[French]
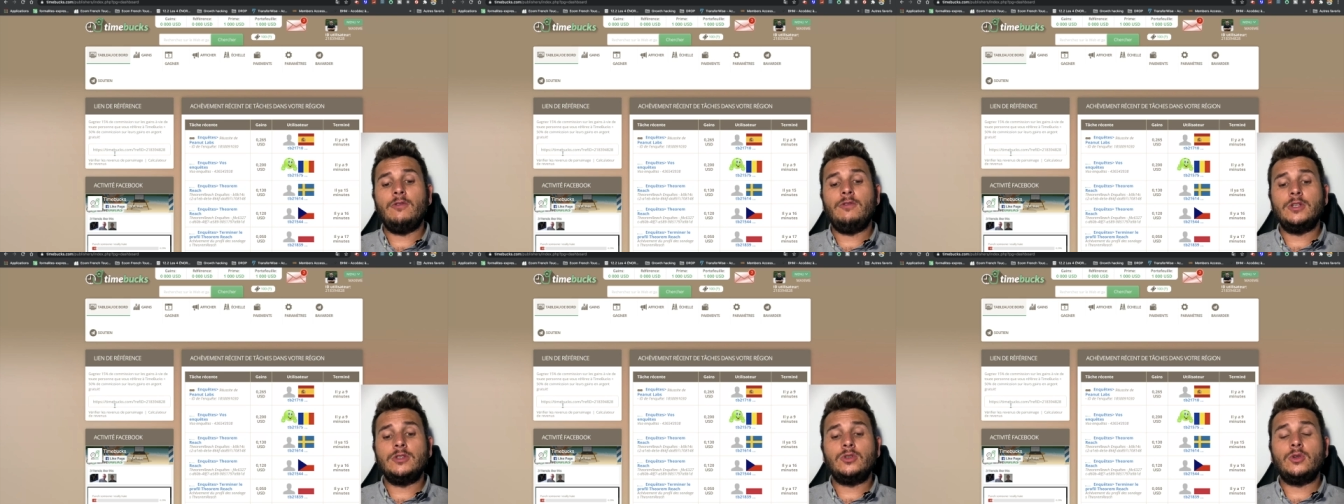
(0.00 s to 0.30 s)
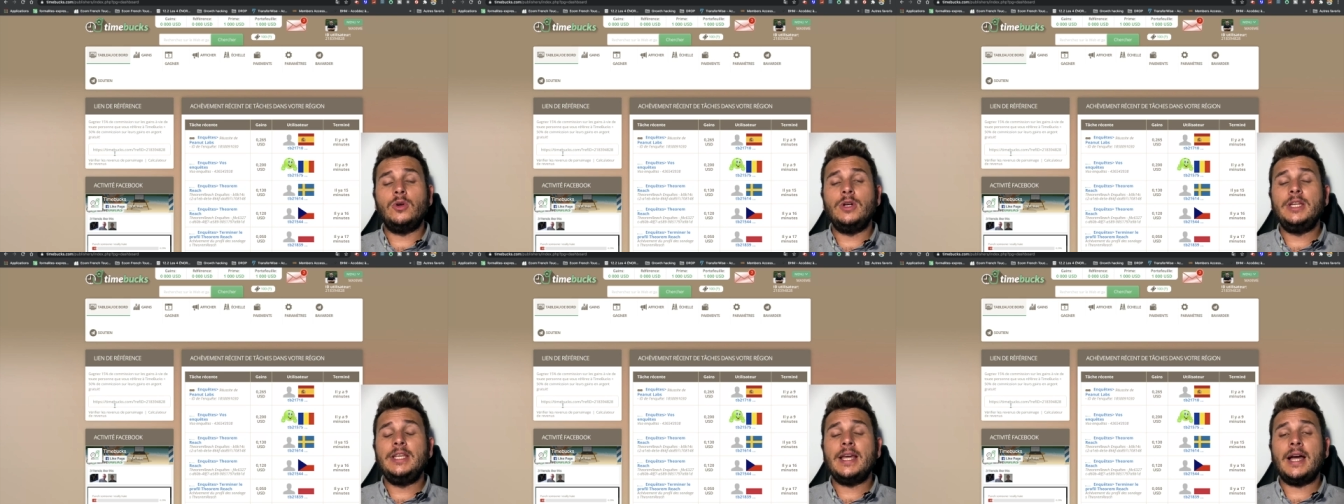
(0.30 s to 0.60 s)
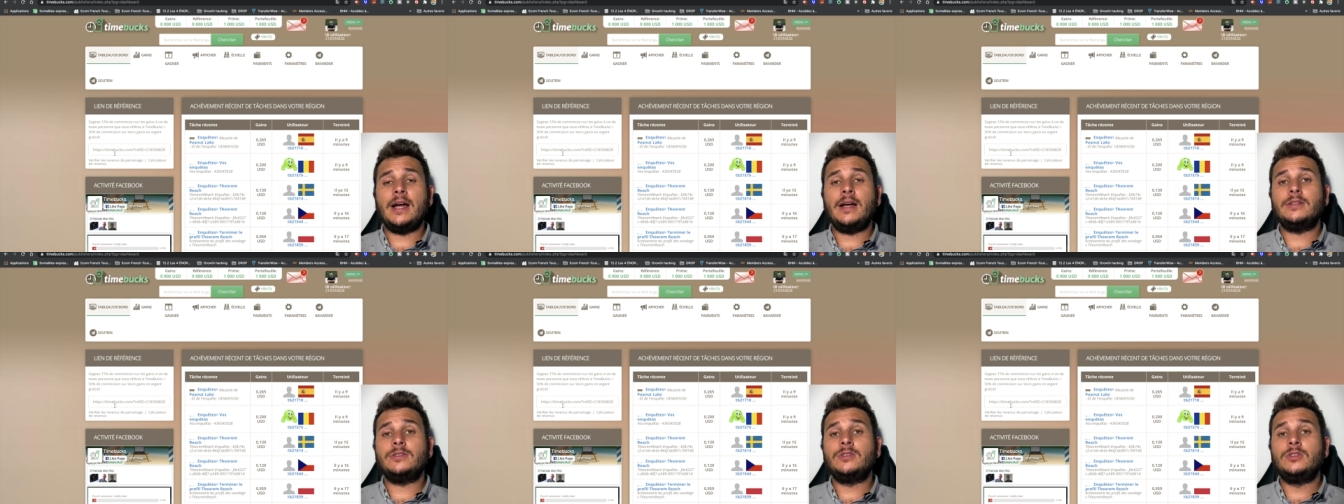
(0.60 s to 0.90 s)
votre
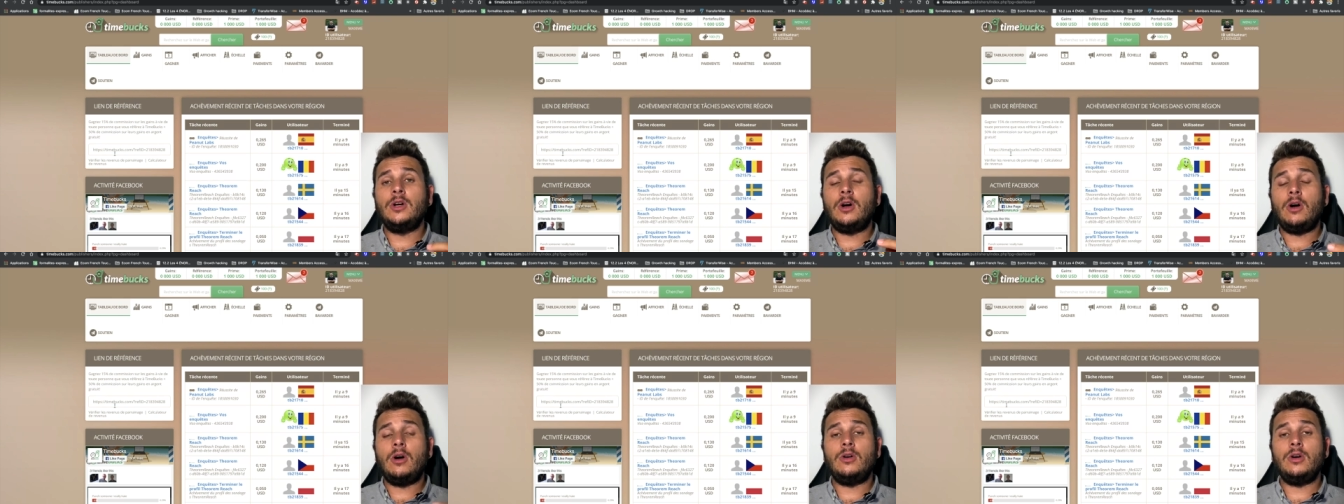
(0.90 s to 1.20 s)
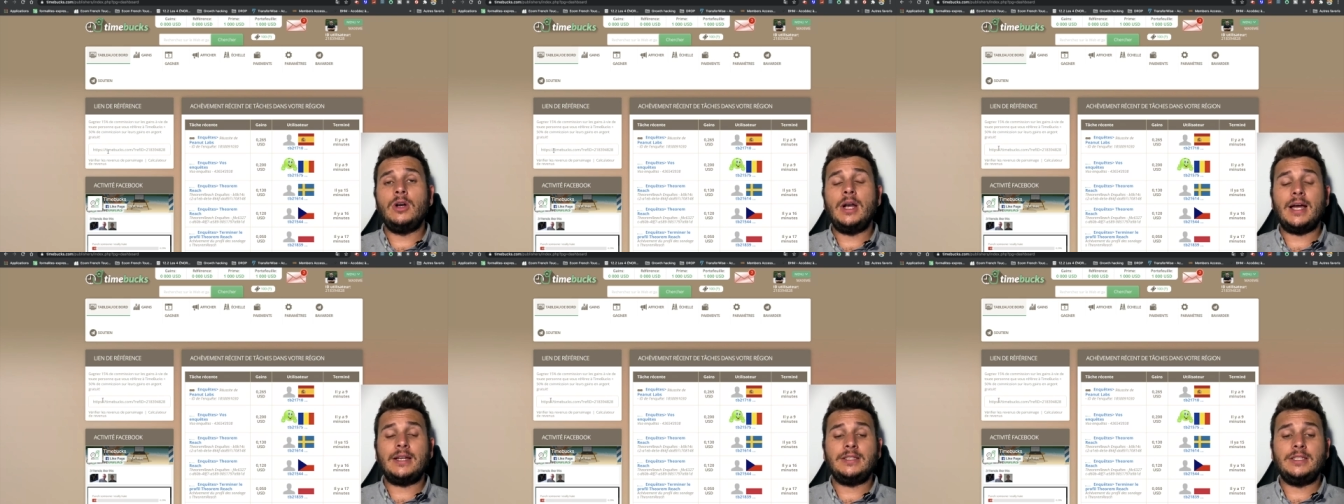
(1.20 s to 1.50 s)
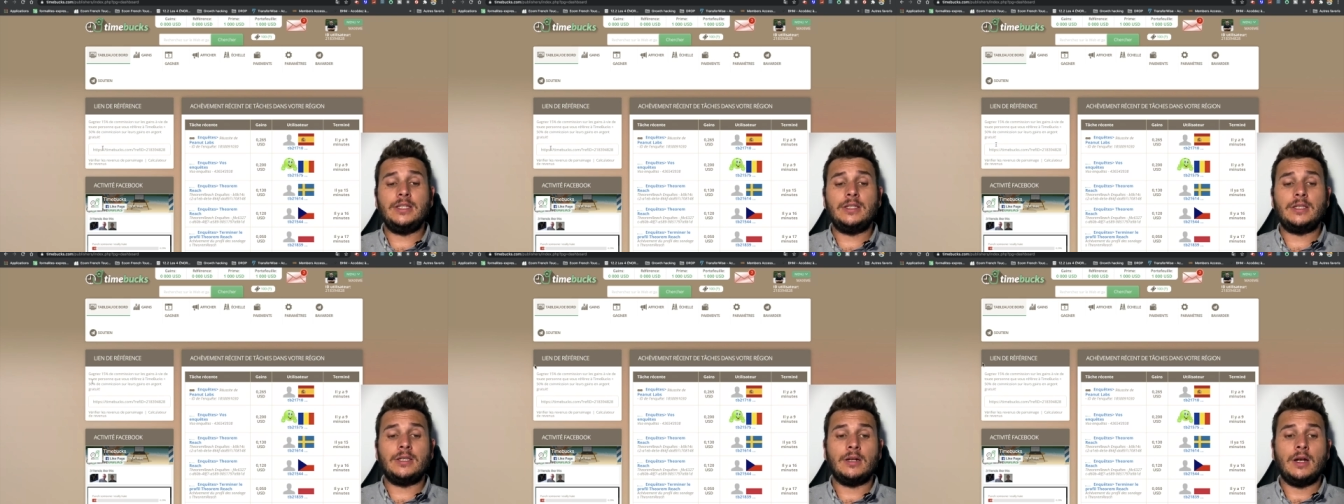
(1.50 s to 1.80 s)
lien dans
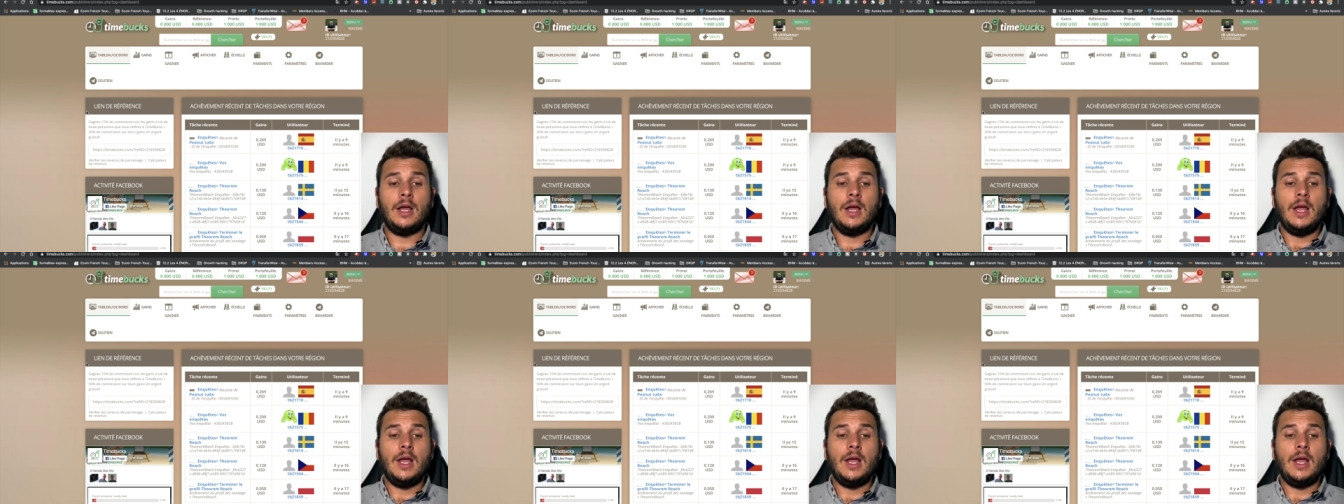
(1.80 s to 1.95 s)
l'article.